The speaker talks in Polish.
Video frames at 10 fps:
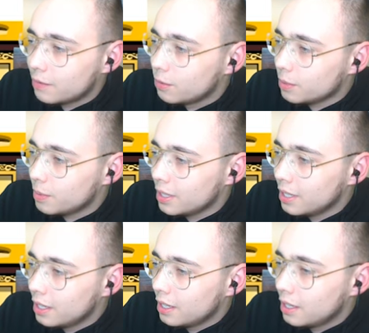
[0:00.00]
włóżmy.
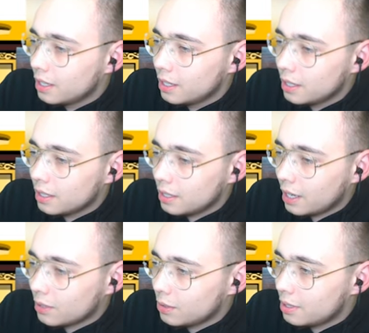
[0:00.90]

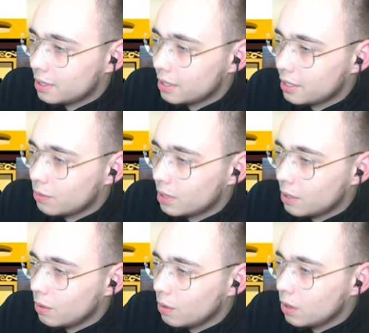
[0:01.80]
Jak tą cytrynę się
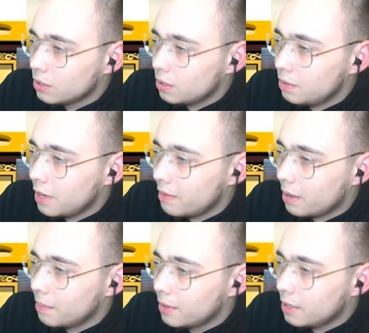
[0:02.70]
wkładało? O, coś
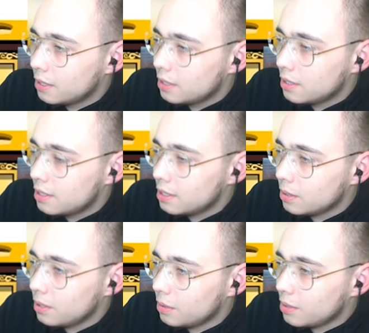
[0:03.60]
wlewam. Cytryny to
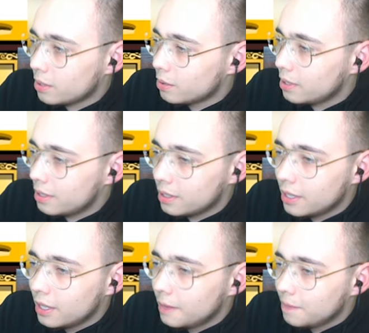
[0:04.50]
są? To nie są cytryny.
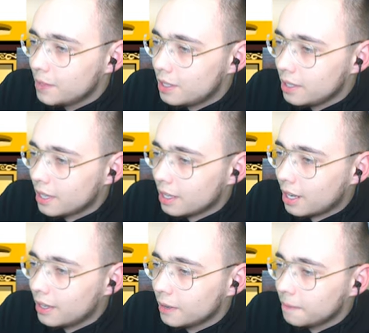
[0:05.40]
Cytrynkę
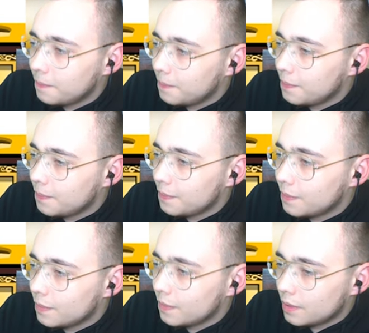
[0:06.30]
daj.
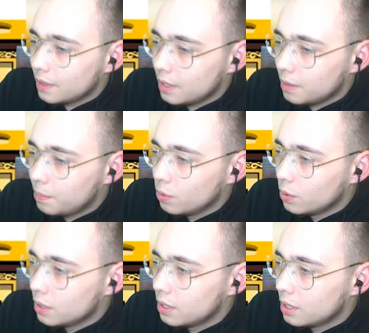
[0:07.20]

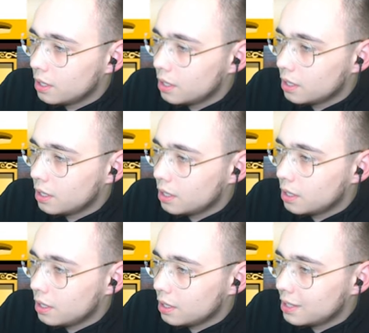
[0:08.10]
Pur.
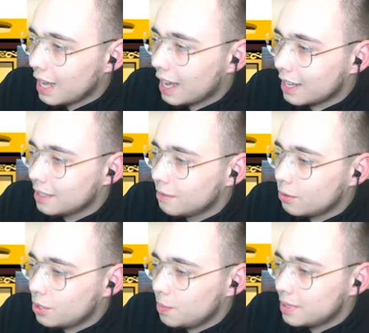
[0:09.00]
Tak,
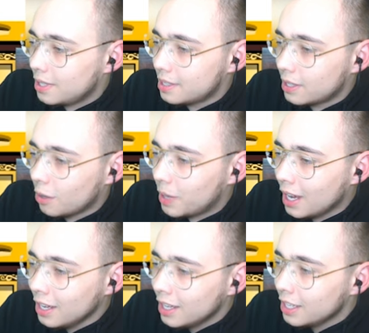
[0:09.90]
włożyliśmy cytrynę,
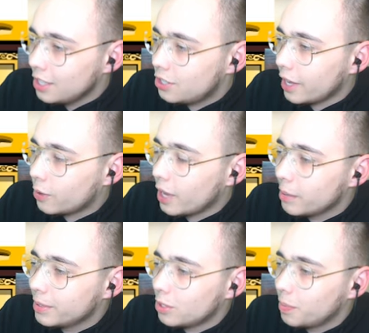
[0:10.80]
dobra. I
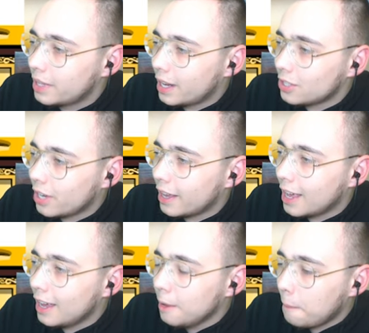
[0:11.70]
szejkujemy sobie teraz
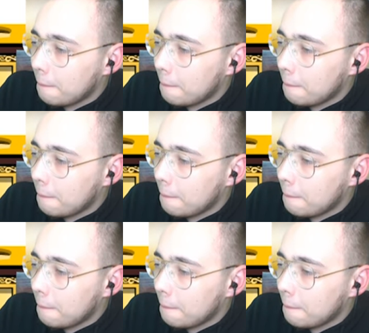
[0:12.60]
szejka.